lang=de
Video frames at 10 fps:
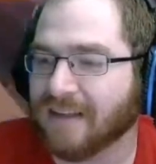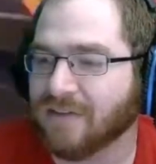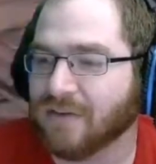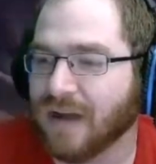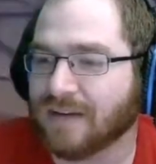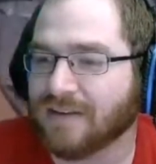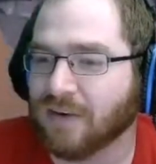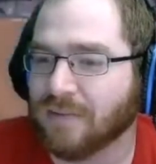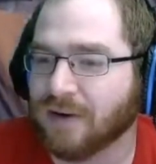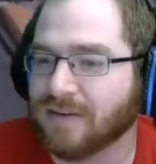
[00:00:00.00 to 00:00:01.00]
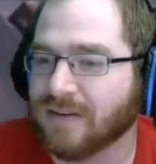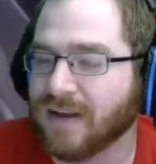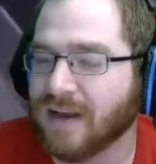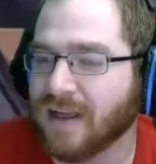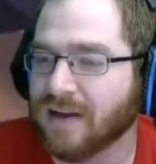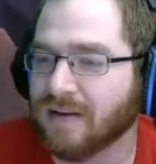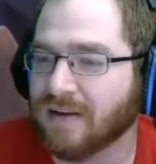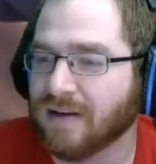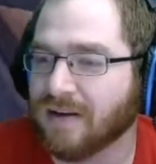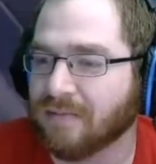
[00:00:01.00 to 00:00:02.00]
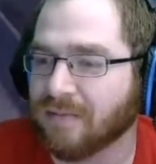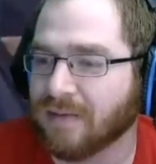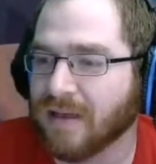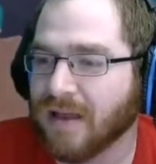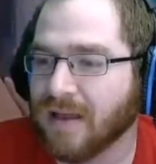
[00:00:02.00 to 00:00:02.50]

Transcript: so eine Aktion bei uns in der Nähe. Ähm,